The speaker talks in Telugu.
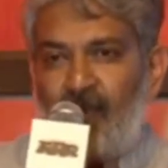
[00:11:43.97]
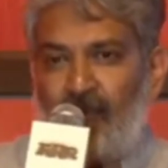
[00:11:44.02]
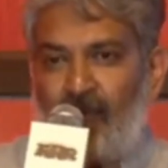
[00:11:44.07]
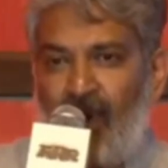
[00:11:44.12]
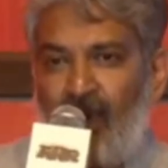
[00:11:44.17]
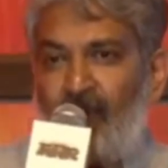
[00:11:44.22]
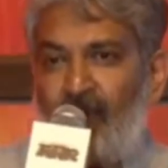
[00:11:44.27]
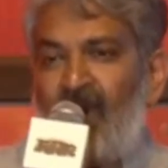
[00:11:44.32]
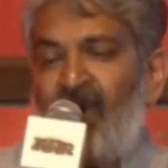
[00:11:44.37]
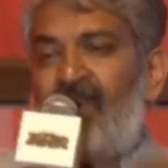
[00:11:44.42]

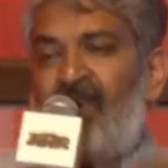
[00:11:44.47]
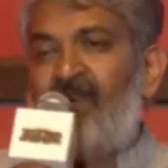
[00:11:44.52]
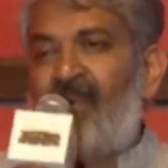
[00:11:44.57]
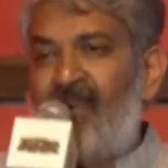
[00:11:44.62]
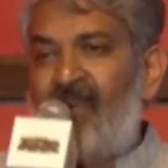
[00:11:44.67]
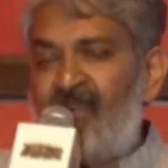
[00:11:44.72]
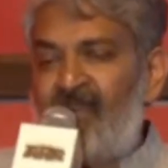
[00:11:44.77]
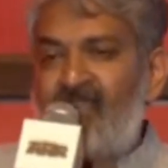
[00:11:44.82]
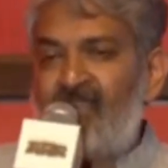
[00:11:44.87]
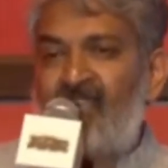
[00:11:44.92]
మమ్మల్ని
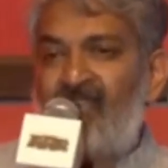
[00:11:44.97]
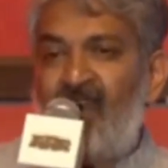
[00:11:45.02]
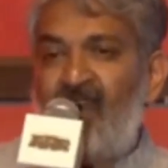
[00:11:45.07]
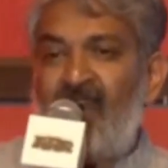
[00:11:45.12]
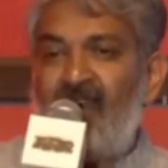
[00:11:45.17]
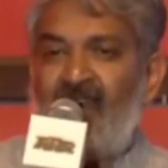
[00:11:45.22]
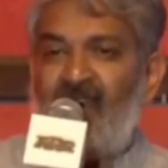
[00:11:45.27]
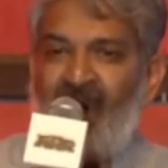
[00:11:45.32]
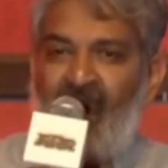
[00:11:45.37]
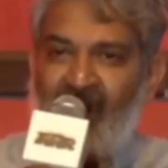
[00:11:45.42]

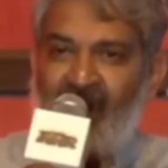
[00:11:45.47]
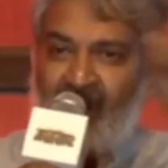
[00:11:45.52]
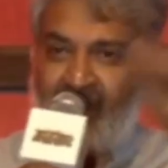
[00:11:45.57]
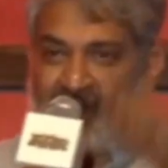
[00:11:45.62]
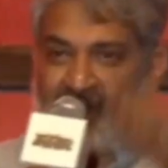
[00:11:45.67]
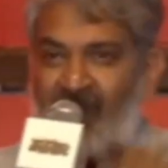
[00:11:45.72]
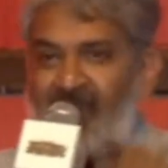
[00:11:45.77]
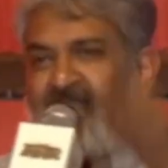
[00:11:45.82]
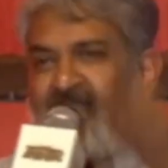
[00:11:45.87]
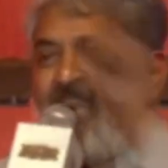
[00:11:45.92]
నెగ్గించడానికి ఆయన
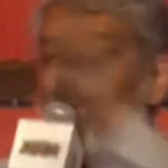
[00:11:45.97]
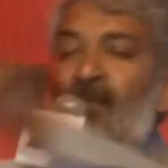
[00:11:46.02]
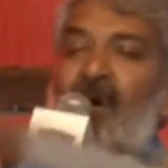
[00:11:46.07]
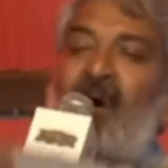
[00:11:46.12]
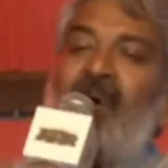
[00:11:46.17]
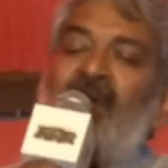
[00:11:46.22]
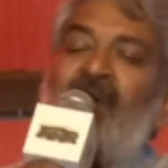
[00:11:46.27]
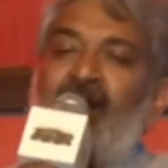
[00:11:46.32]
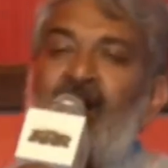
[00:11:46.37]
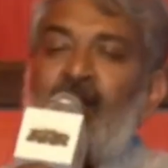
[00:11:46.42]
తగ్గి ఆ
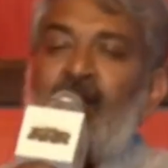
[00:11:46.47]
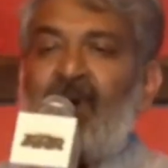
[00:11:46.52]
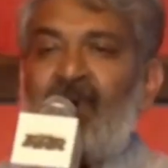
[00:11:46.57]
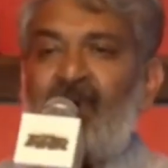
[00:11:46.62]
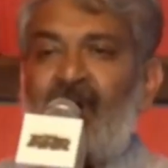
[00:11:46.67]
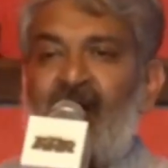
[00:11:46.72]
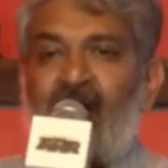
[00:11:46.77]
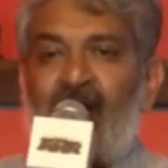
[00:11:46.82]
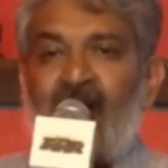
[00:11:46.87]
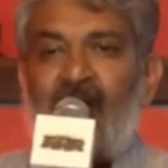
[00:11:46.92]
మాటలన్నీ
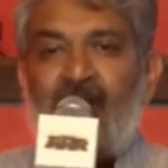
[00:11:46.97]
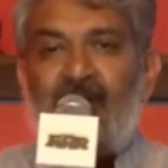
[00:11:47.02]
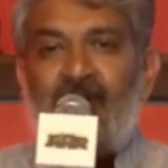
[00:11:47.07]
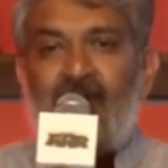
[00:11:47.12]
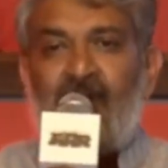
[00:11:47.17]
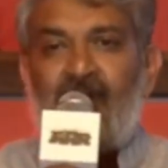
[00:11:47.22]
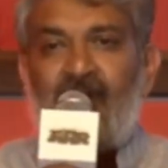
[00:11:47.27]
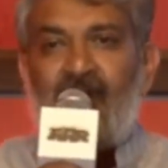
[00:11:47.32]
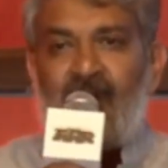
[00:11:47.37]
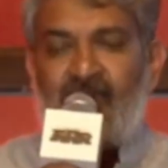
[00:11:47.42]
పడ్డారండి
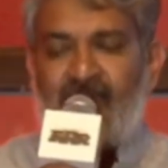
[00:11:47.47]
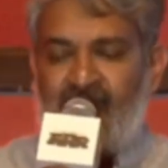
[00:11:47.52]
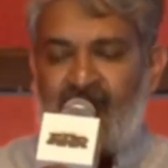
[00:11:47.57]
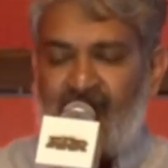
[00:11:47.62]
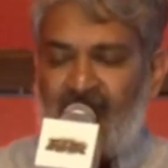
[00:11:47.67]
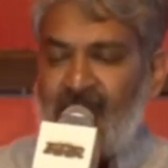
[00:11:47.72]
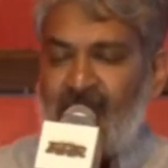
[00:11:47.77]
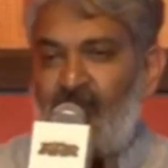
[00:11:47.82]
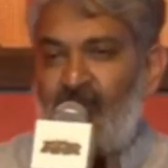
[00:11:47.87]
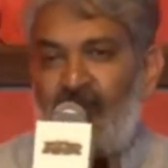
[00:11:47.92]

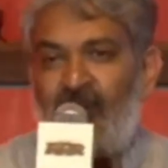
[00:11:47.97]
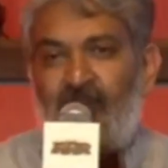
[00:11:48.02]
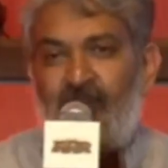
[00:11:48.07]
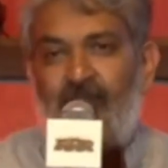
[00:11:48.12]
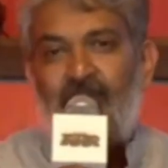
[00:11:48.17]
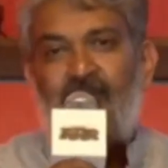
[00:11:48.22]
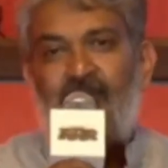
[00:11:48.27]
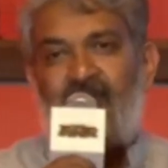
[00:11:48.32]
చిరంజీవి గారు